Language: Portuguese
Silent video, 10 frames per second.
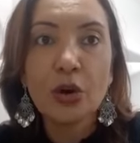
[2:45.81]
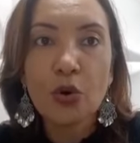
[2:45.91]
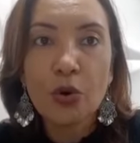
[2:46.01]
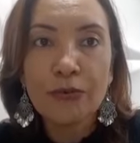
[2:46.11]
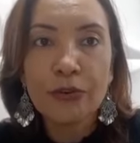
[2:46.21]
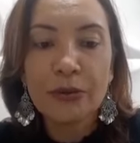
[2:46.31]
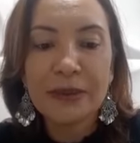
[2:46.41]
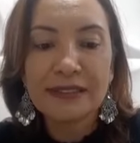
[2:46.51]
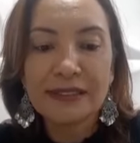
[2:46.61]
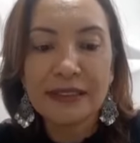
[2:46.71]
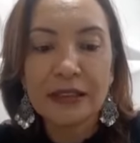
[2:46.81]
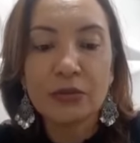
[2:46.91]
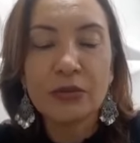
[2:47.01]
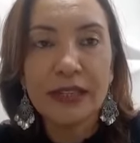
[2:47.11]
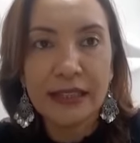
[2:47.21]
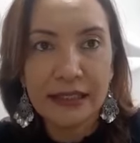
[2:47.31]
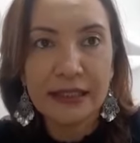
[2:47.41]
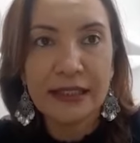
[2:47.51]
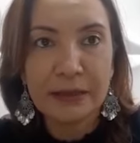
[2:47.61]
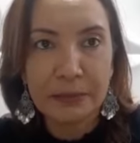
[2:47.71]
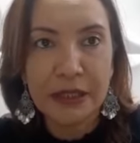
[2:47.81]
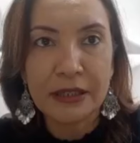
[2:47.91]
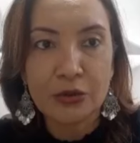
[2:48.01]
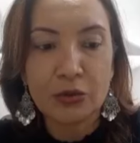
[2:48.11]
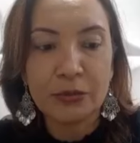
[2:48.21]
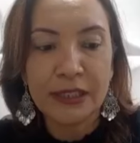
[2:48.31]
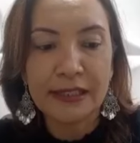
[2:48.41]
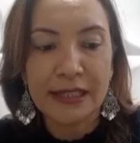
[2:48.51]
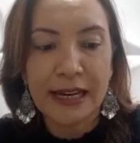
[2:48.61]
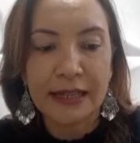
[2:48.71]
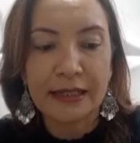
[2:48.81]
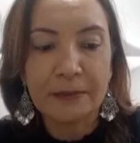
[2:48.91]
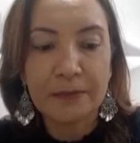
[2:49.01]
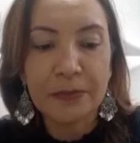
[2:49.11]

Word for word: com formação em terapia comunitária.